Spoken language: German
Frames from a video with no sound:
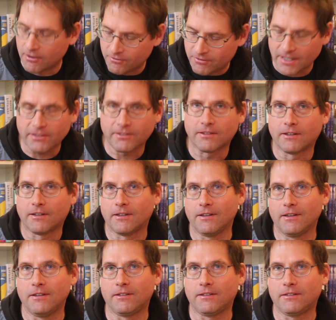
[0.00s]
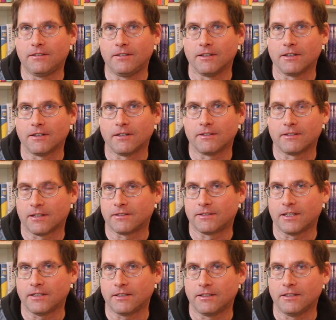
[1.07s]
was ist hier
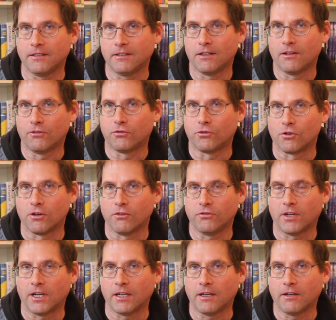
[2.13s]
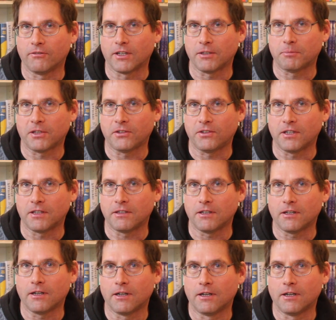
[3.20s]
tatsächlich vorgefallen, was passiert hier.